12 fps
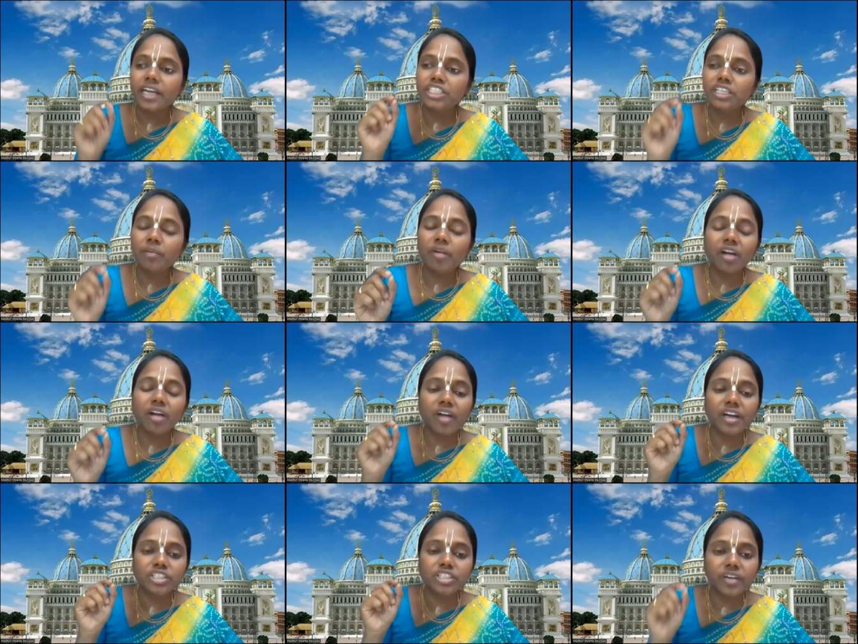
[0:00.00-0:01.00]
కృష్ణ
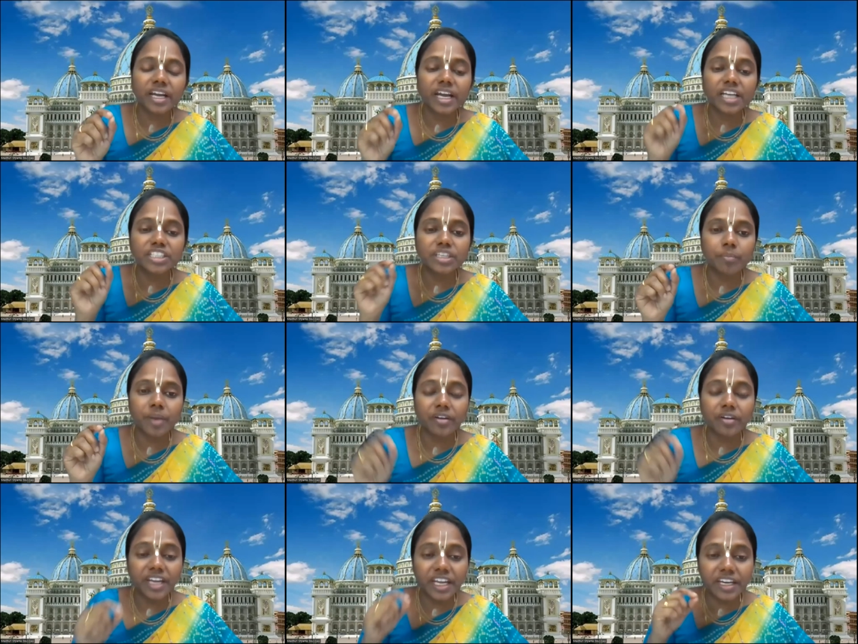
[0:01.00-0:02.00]
భగవానుడు స్వయంగా
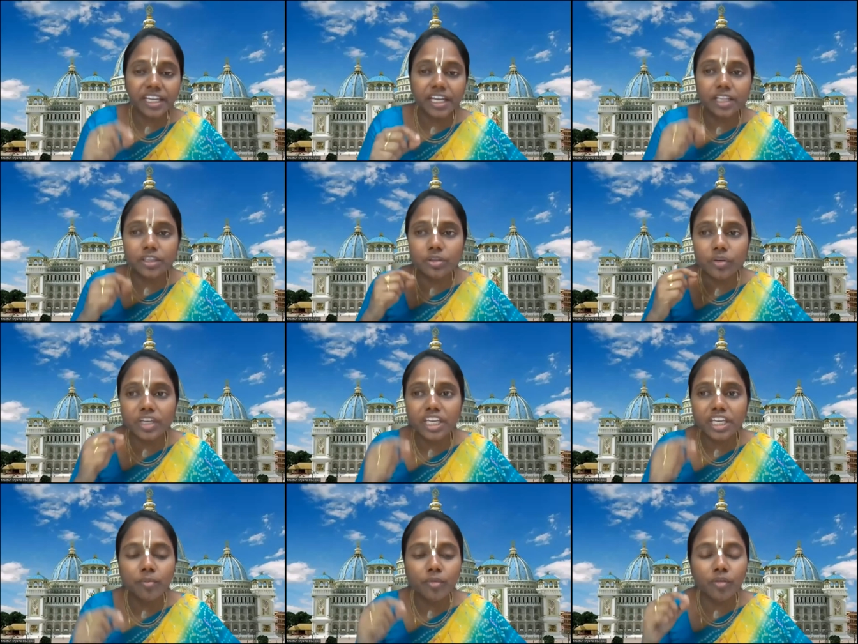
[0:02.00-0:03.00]
చెప్పారు నేను ఎందుకు
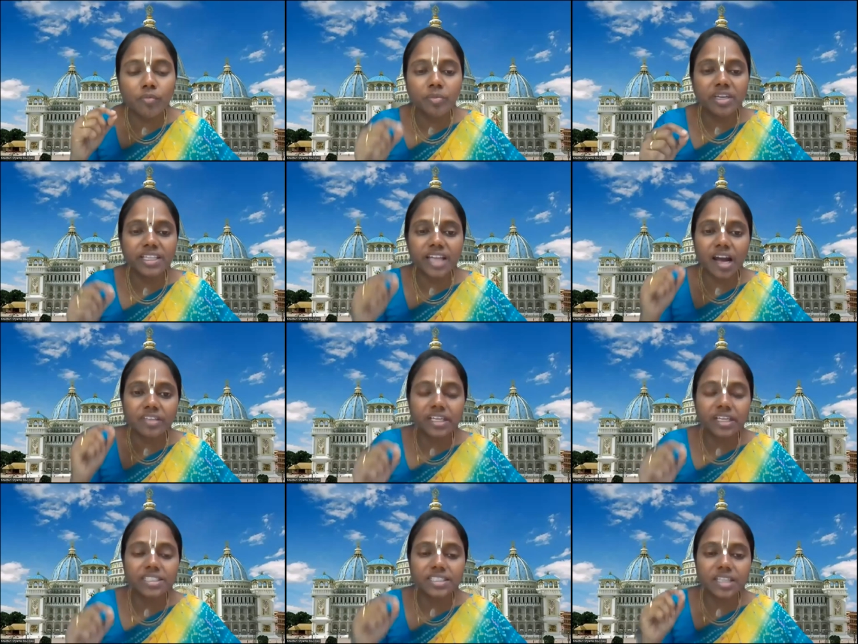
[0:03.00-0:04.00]
ఈ భూమి మీద
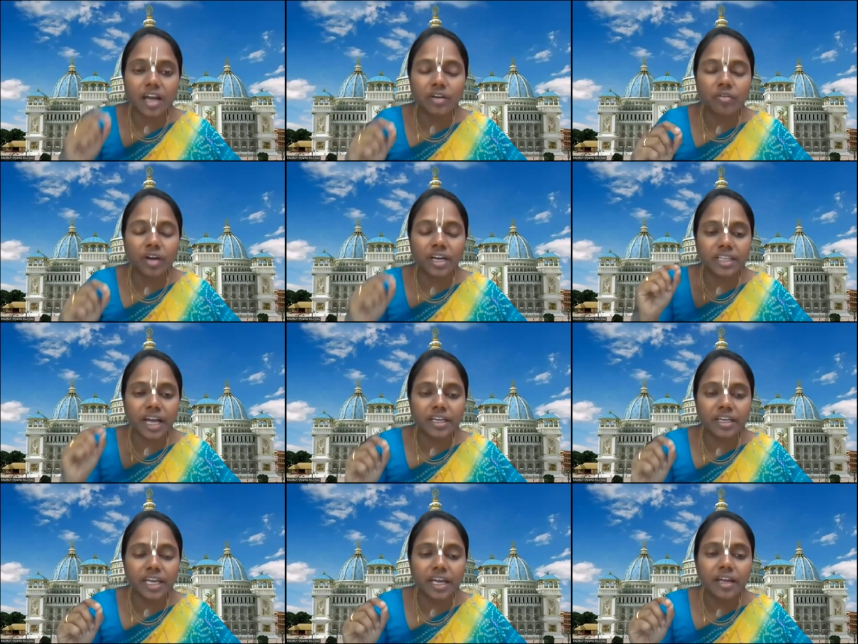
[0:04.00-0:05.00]
అవతరిస్తాను
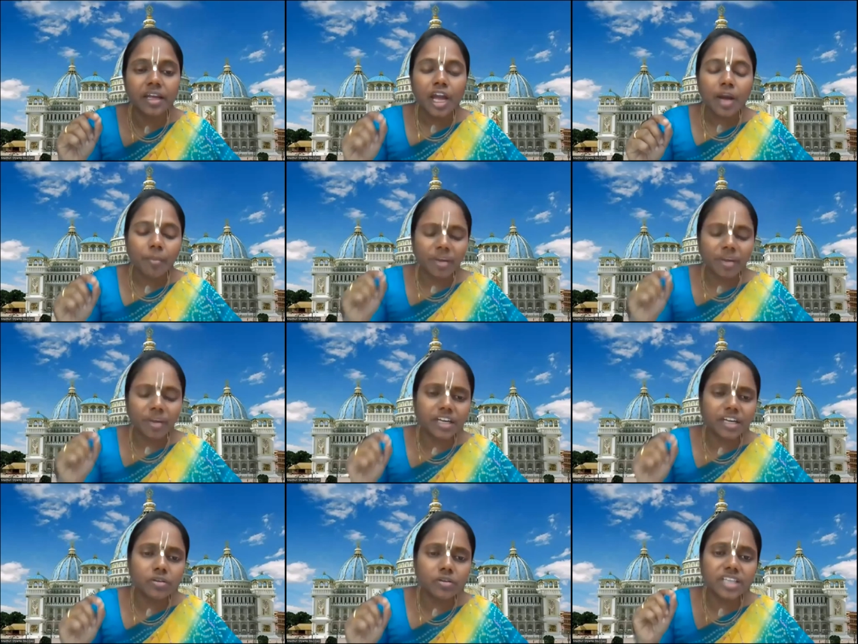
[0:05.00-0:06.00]
అన్నదానికి మనకి
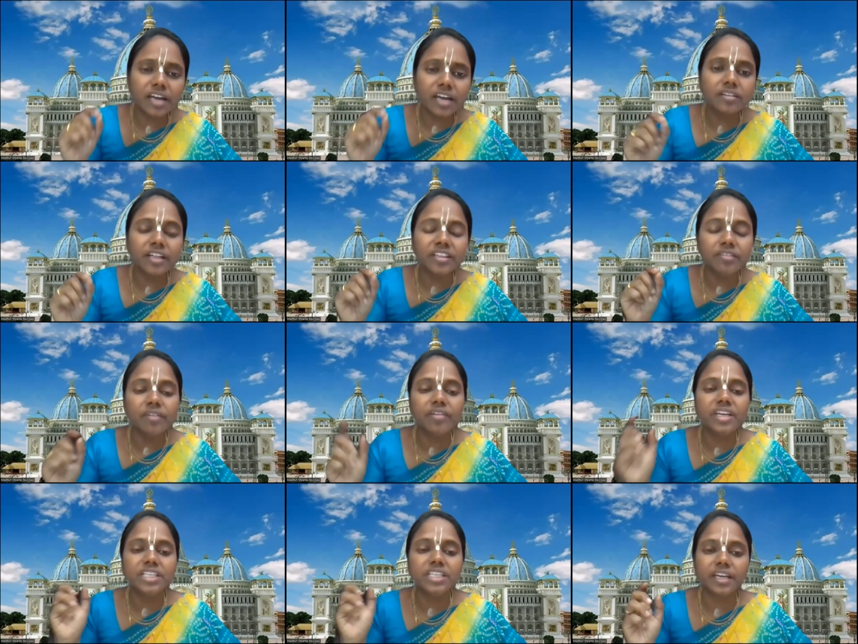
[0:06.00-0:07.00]
ఎన్నో సార్లు అది
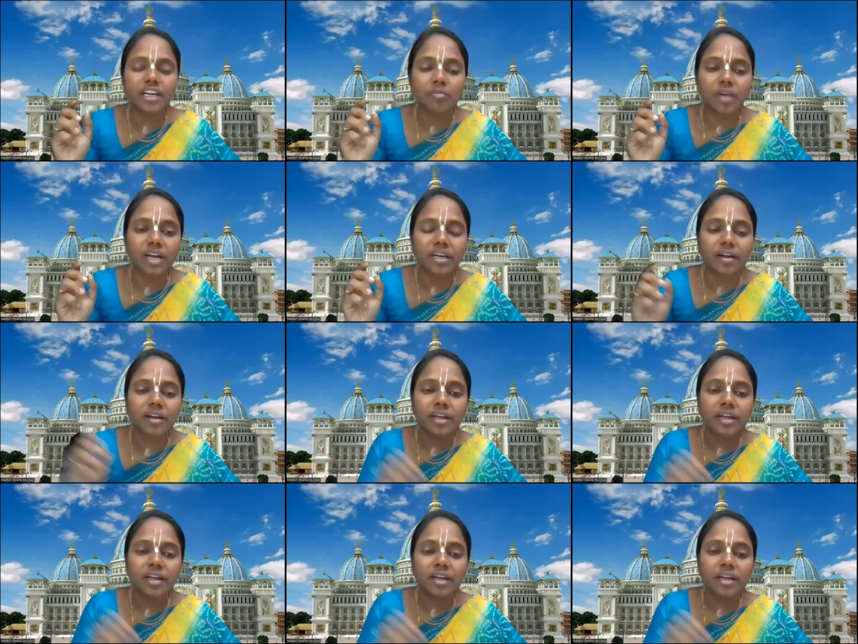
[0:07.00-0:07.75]
వివరించారనమాట